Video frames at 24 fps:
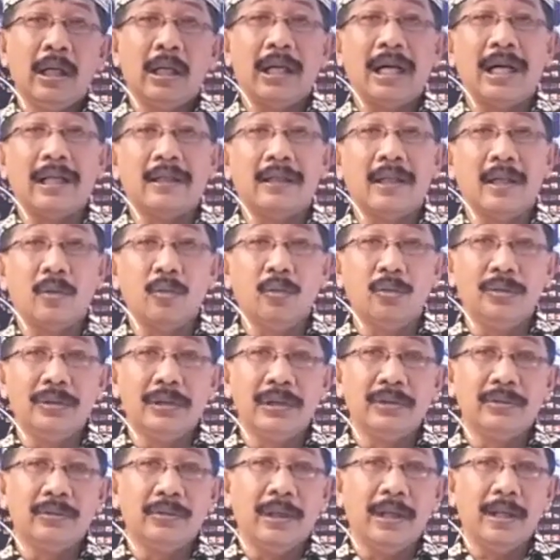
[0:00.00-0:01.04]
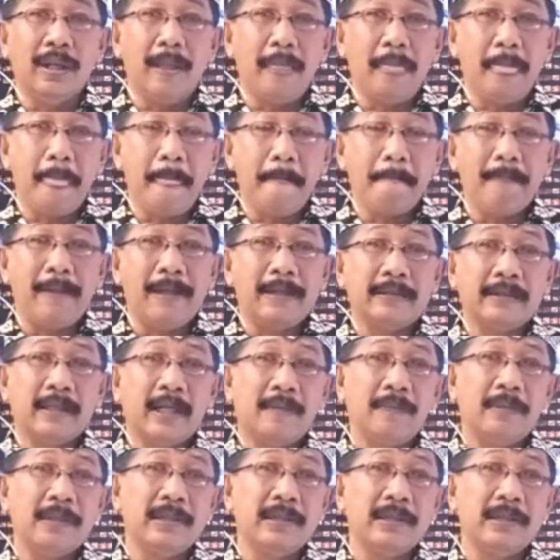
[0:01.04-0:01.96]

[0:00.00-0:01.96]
kata kunci juga acara